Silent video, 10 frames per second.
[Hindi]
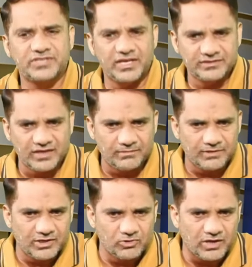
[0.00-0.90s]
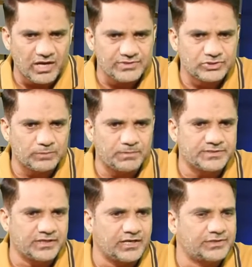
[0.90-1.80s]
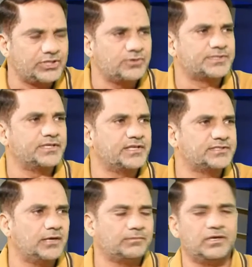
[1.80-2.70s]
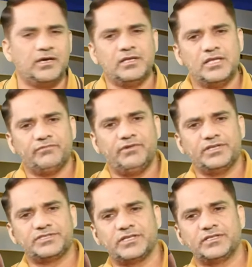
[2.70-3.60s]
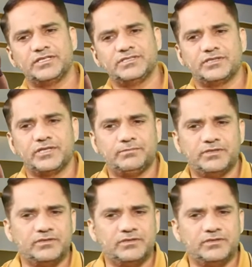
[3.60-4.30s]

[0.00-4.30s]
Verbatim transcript: एकदम नाम है और ख़ास तौर पर सेक्रेटरी और सदर साहब का फेडरेशन के जितने भी